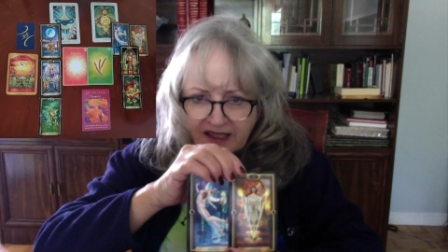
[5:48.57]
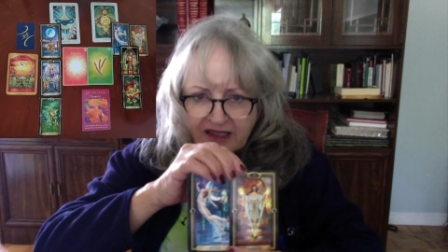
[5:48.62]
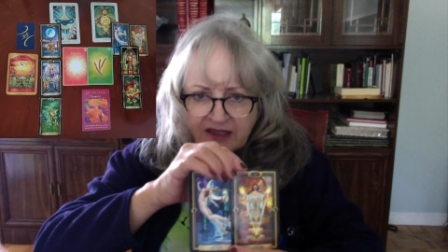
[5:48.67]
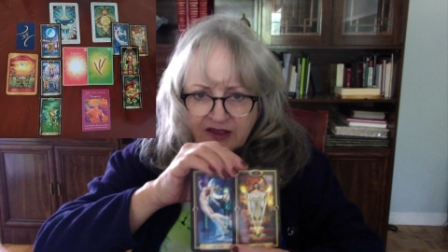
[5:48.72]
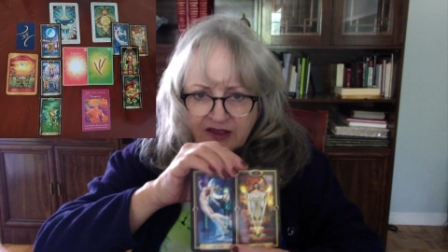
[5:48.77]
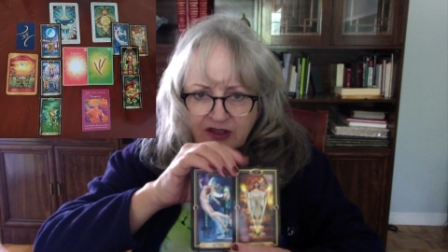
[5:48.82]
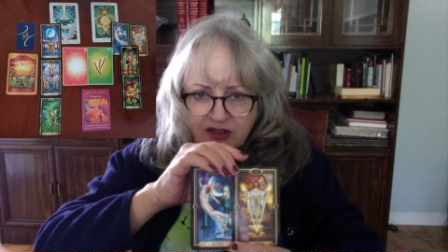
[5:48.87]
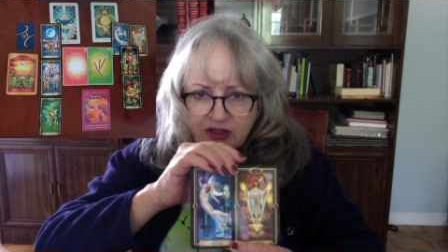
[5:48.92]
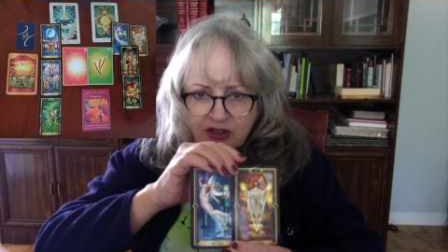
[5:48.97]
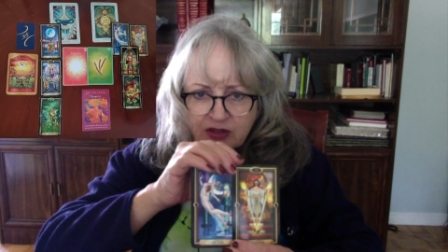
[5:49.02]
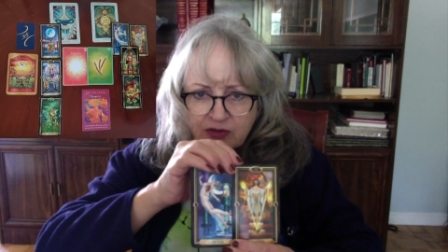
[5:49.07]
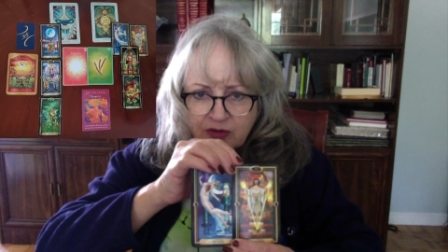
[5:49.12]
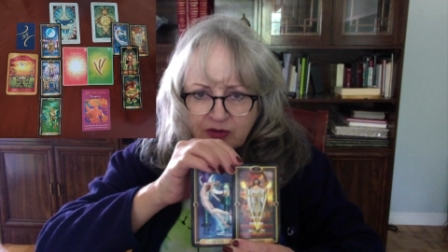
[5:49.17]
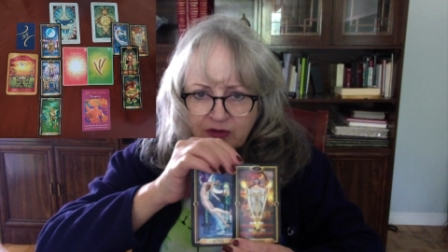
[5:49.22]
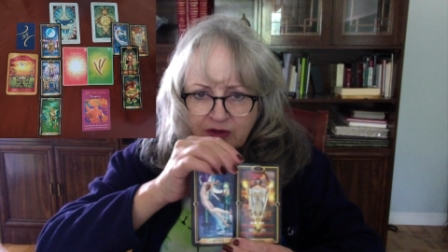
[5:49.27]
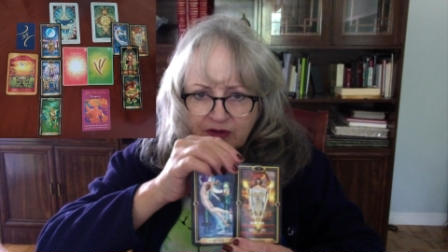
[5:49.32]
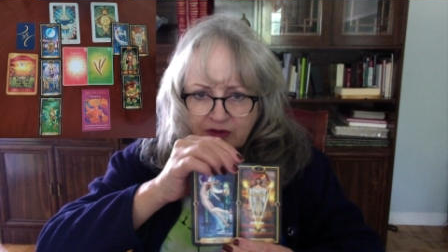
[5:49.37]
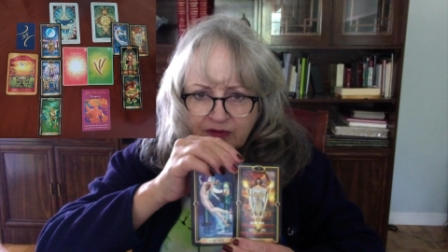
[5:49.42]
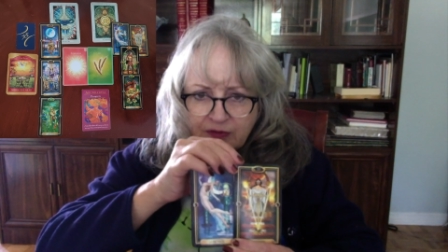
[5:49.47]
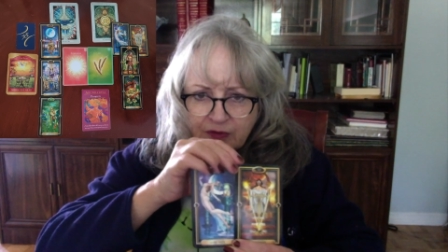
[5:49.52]
que ce soit au
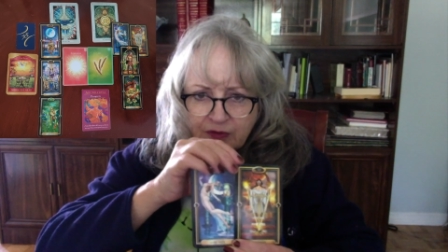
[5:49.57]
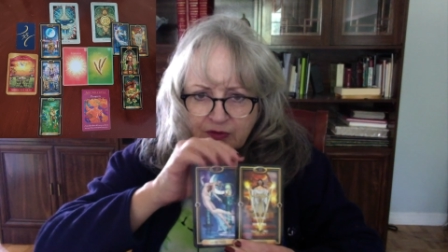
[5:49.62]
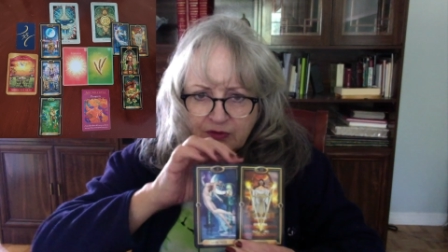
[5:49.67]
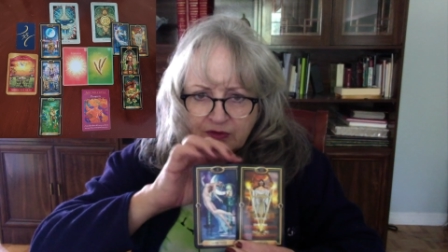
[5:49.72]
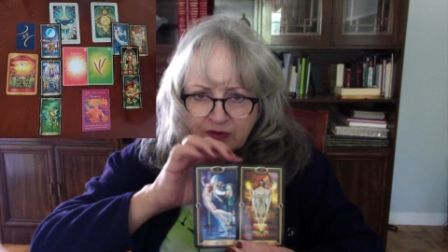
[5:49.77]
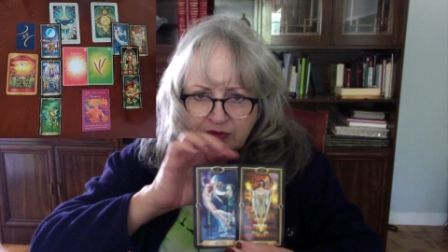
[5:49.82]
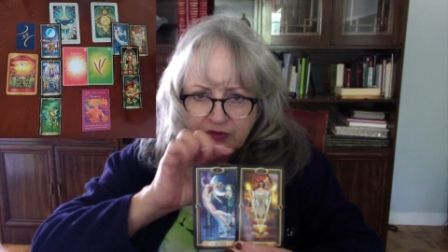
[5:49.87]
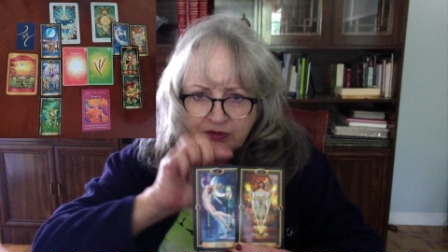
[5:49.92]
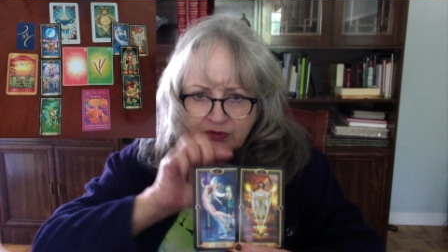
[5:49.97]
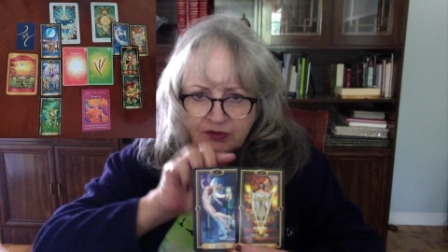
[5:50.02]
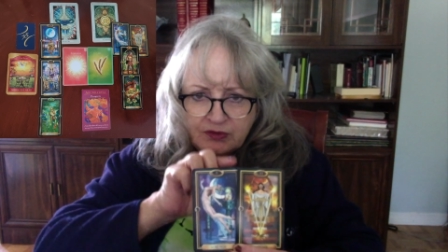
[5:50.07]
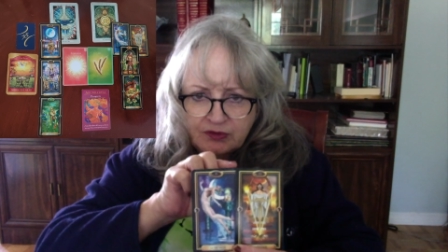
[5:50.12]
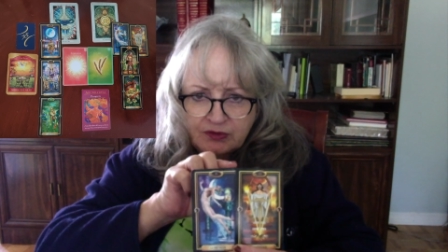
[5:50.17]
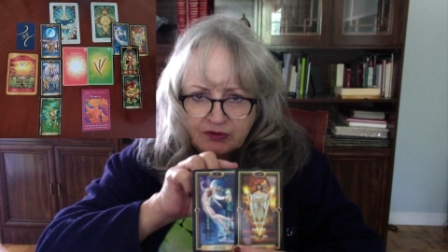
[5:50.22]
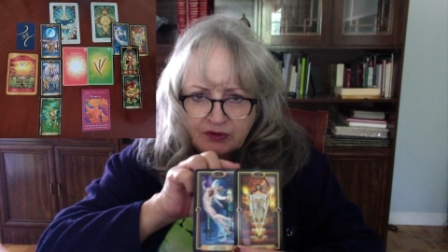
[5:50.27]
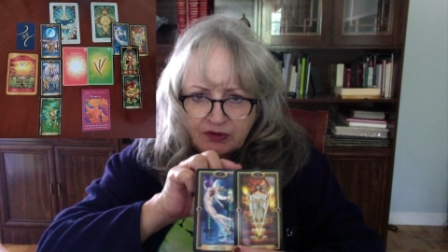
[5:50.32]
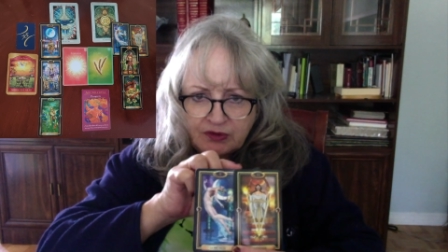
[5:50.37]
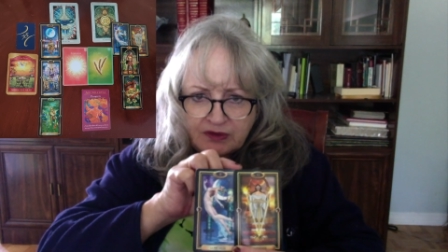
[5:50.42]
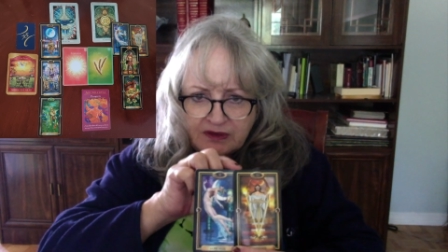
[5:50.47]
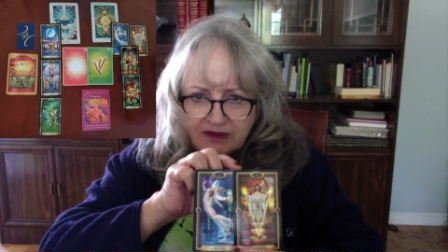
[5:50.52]
niveau
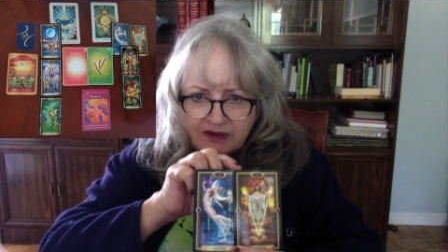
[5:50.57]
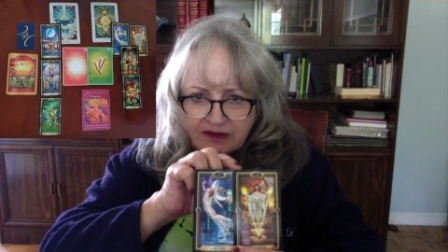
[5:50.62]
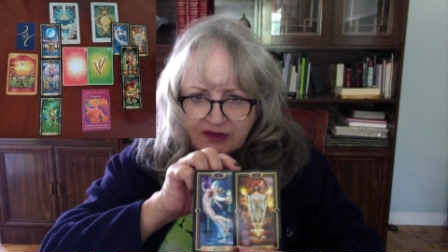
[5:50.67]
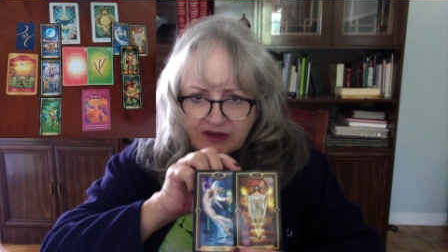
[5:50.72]
d'une